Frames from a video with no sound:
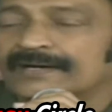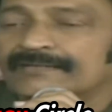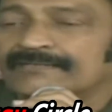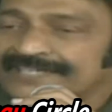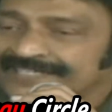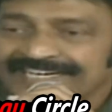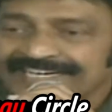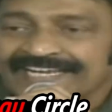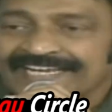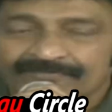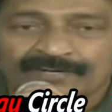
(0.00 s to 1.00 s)
వెంటనే
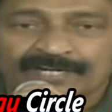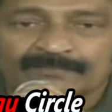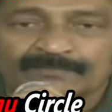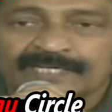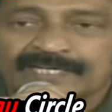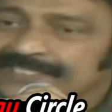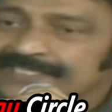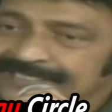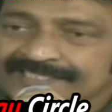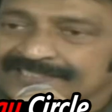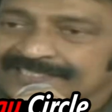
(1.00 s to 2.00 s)
ఇవ్వడం
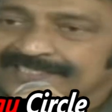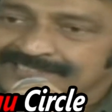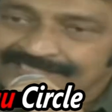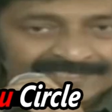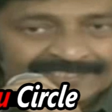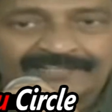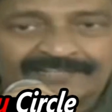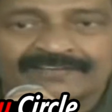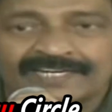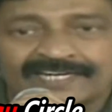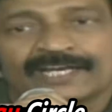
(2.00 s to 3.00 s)
ఇదంతా జగన్ గారి
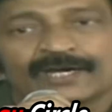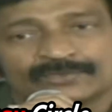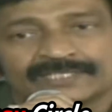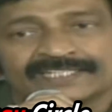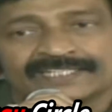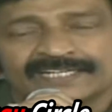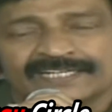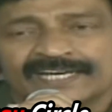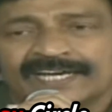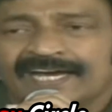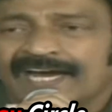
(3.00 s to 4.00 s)
వల్లనే అవుతుంది
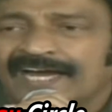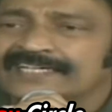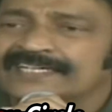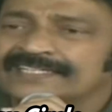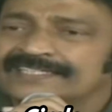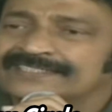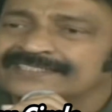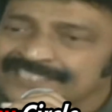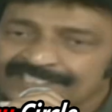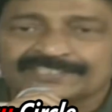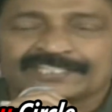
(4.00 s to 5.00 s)
అండ్
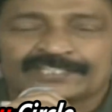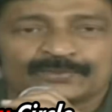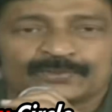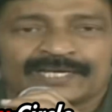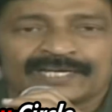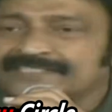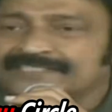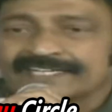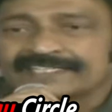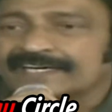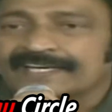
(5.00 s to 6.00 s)
జరుగుతుంది కూడా అండ్ జగన్
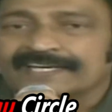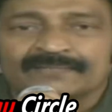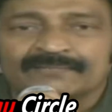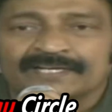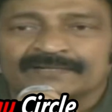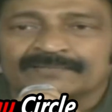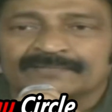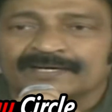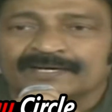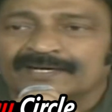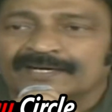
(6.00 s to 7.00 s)
గారికి మనం
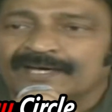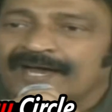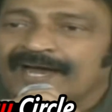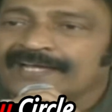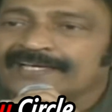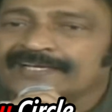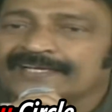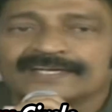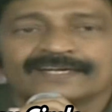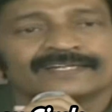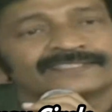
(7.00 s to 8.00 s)
ఆయన
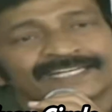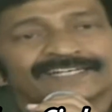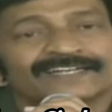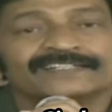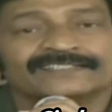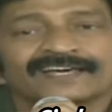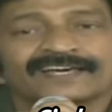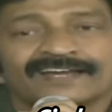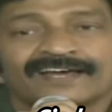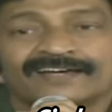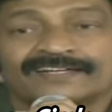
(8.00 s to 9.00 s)
చేయగలుగుతారా
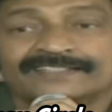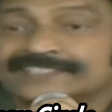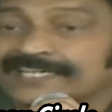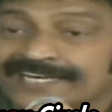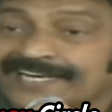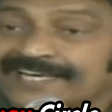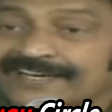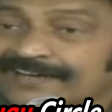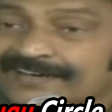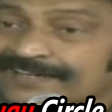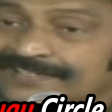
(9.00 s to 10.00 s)
చేయలేరా
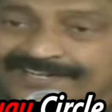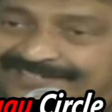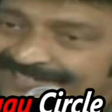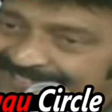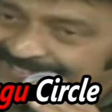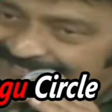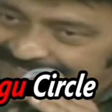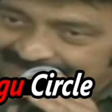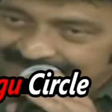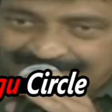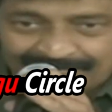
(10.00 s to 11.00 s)
అని అడగడానికే
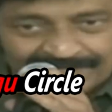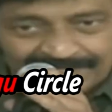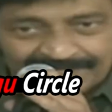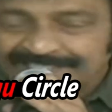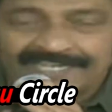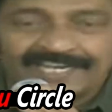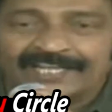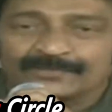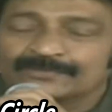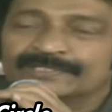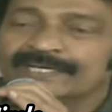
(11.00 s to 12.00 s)
మన ఇది లేదు
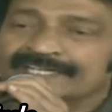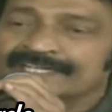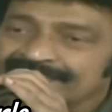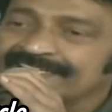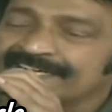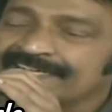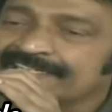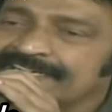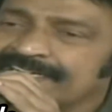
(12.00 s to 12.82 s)
ఎందుకంటే